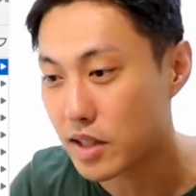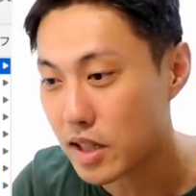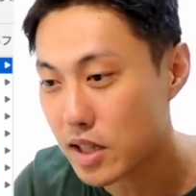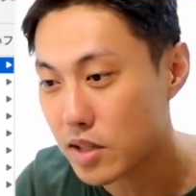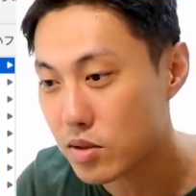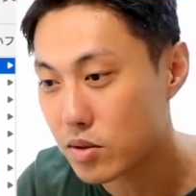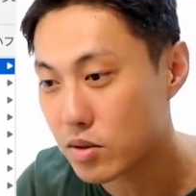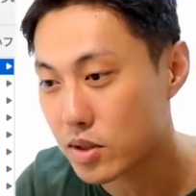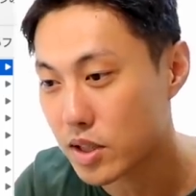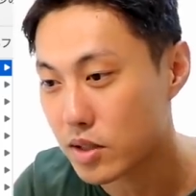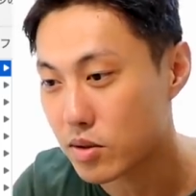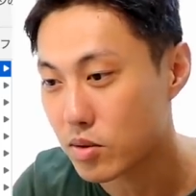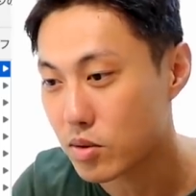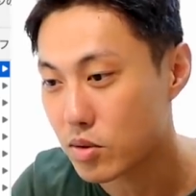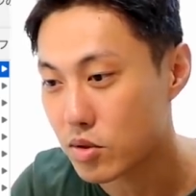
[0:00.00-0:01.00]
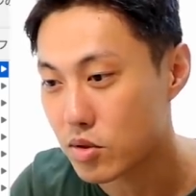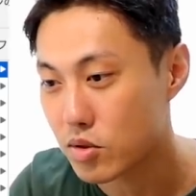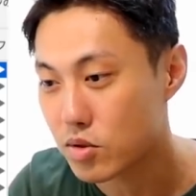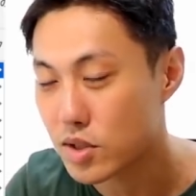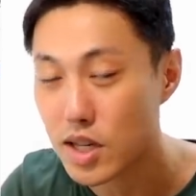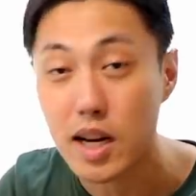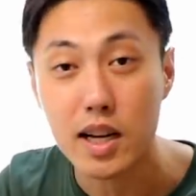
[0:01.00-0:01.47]
データが
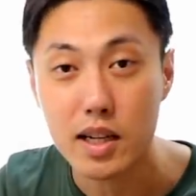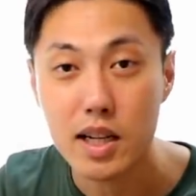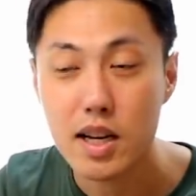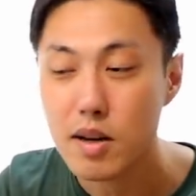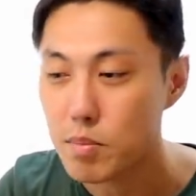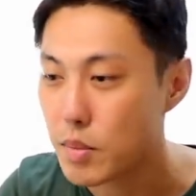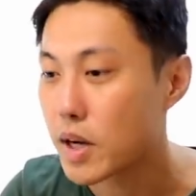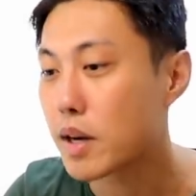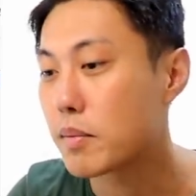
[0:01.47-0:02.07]
463